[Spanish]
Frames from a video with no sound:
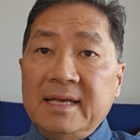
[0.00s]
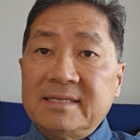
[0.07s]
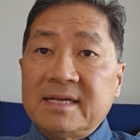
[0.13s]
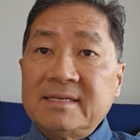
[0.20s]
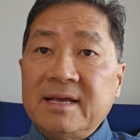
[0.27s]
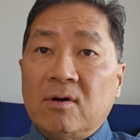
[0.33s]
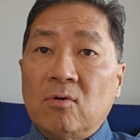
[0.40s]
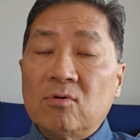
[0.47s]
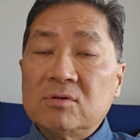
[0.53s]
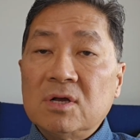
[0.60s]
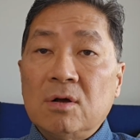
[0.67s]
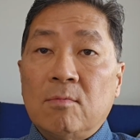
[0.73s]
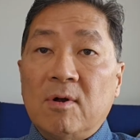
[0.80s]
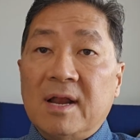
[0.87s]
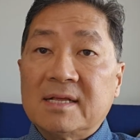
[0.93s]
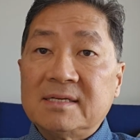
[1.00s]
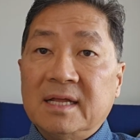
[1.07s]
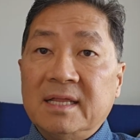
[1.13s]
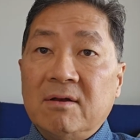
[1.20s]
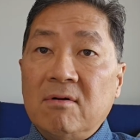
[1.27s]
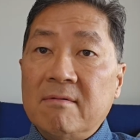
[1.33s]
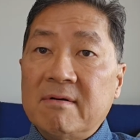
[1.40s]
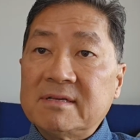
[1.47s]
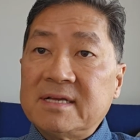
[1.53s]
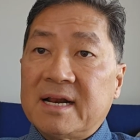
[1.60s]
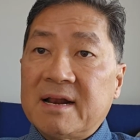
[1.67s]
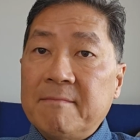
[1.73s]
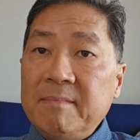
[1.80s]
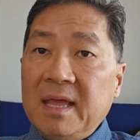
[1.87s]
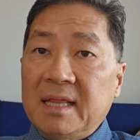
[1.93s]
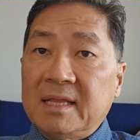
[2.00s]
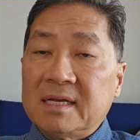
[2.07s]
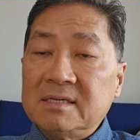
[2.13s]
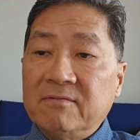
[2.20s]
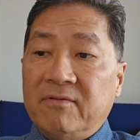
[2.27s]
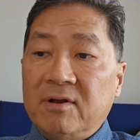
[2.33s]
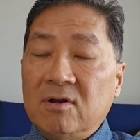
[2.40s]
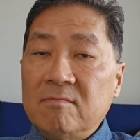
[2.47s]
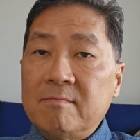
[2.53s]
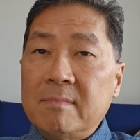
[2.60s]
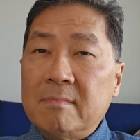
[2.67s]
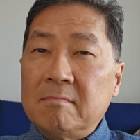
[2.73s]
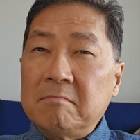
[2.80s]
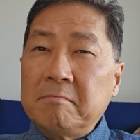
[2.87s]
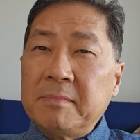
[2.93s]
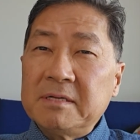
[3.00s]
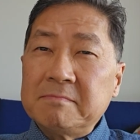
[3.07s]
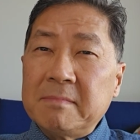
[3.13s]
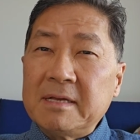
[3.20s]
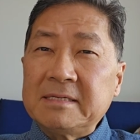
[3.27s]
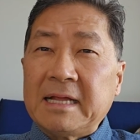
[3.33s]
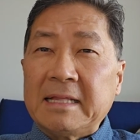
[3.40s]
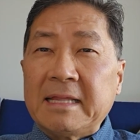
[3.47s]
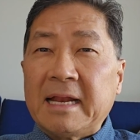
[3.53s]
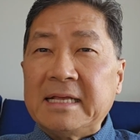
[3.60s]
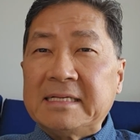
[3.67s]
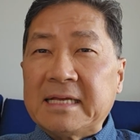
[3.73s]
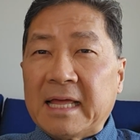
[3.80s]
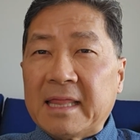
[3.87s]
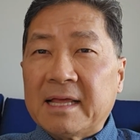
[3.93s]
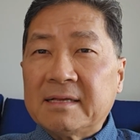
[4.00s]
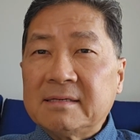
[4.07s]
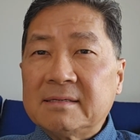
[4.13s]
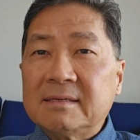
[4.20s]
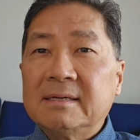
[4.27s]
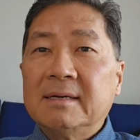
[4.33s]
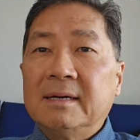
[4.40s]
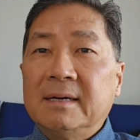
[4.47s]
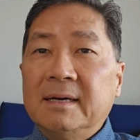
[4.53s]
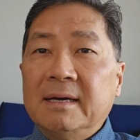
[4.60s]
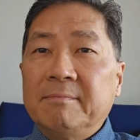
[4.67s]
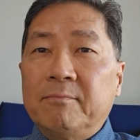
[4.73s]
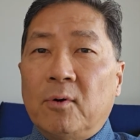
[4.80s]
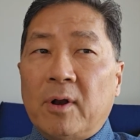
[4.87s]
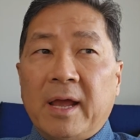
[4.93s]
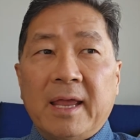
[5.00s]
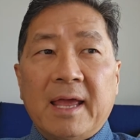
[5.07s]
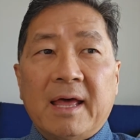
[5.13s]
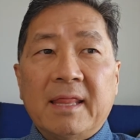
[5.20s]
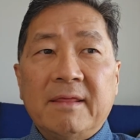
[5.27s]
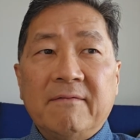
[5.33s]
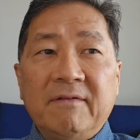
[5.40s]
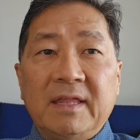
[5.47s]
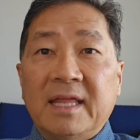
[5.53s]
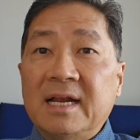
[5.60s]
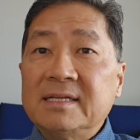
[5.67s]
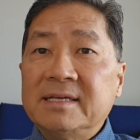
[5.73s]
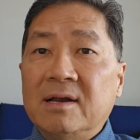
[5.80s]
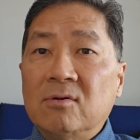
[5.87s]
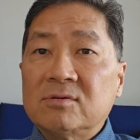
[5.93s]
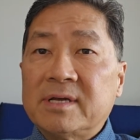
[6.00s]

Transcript: Estas se conocen como las siete nuevas herramientas y fueron pues, estandarizadas por allá de finales de